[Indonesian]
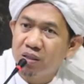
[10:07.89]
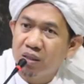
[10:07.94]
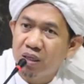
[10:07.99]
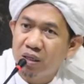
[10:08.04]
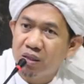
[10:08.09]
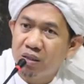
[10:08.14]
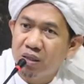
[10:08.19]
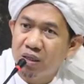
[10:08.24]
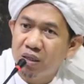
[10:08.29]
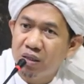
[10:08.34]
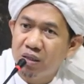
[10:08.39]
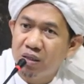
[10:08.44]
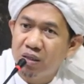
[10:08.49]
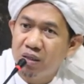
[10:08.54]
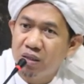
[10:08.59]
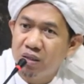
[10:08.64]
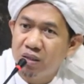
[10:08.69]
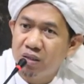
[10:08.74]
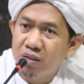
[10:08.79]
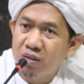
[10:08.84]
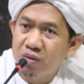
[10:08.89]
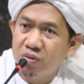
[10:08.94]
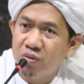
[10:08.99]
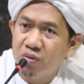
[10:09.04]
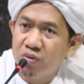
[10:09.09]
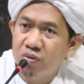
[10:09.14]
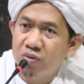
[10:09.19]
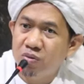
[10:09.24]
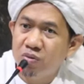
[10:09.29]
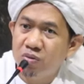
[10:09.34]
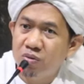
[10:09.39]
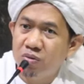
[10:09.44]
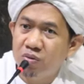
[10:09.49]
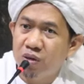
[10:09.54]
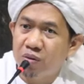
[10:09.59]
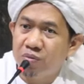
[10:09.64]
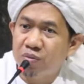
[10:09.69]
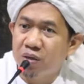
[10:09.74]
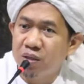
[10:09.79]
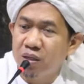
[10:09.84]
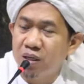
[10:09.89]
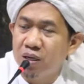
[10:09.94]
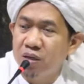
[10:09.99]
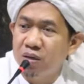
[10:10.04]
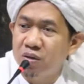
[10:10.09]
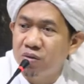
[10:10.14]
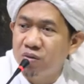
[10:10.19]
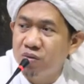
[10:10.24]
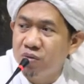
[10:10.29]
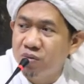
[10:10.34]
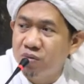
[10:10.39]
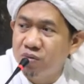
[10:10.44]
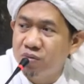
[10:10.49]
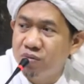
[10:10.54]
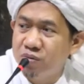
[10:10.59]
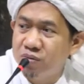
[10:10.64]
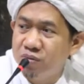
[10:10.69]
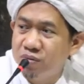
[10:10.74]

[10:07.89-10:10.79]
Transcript: santri, guru, apalagi ada guru.